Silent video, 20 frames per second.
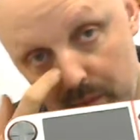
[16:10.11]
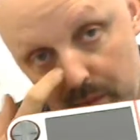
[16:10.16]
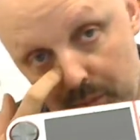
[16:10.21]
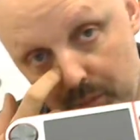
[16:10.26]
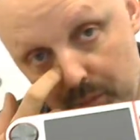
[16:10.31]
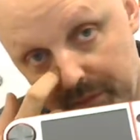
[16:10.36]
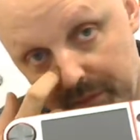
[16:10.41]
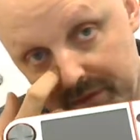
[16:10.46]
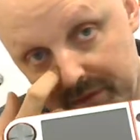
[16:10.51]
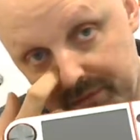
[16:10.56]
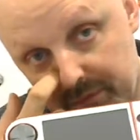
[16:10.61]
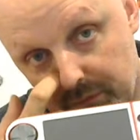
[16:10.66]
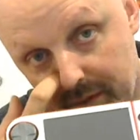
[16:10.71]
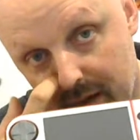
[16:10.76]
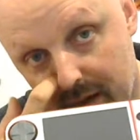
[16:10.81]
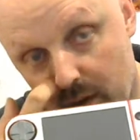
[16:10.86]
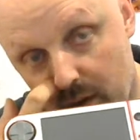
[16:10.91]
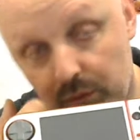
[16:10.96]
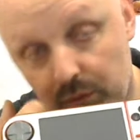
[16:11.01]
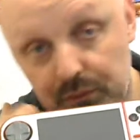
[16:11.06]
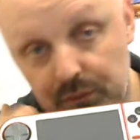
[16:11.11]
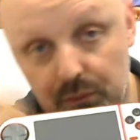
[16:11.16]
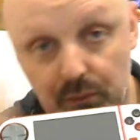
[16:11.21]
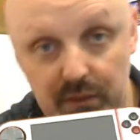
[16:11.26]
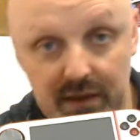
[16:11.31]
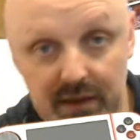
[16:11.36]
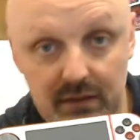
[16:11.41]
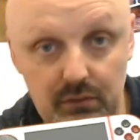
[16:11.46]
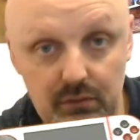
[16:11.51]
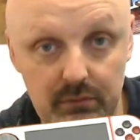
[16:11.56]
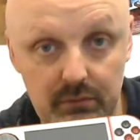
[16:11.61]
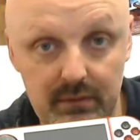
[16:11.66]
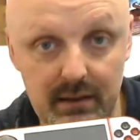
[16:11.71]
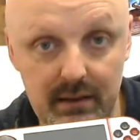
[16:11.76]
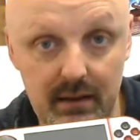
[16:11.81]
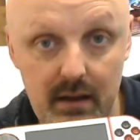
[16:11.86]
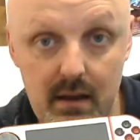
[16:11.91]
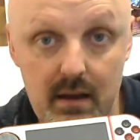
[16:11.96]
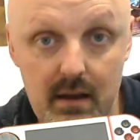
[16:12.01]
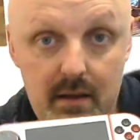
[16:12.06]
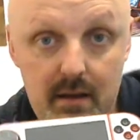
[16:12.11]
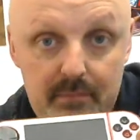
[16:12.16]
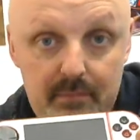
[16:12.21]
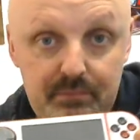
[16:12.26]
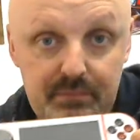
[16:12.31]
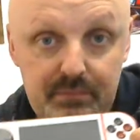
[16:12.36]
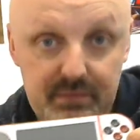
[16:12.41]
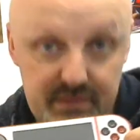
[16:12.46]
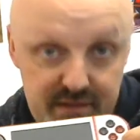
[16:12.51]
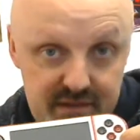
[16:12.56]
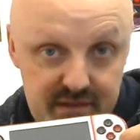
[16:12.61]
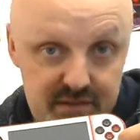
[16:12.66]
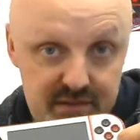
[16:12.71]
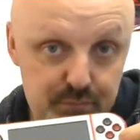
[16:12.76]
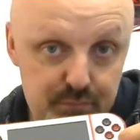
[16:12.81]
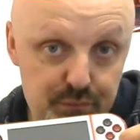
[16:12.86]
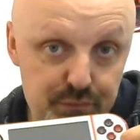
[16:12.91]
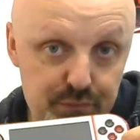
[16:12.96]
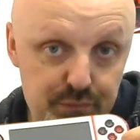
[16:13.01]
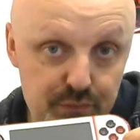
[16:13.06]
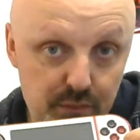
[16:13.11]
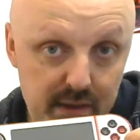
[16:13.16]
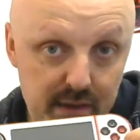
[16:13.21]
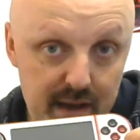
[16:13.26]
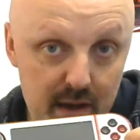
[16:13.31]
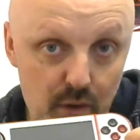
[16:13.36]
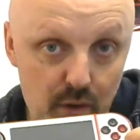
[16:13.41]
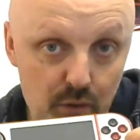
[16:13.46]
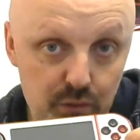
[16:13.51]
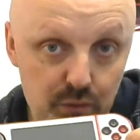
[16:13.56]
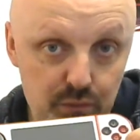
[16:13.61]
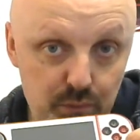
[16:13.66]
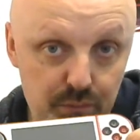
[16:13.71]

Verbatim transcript: à peu près 140, donc 90 plus 140,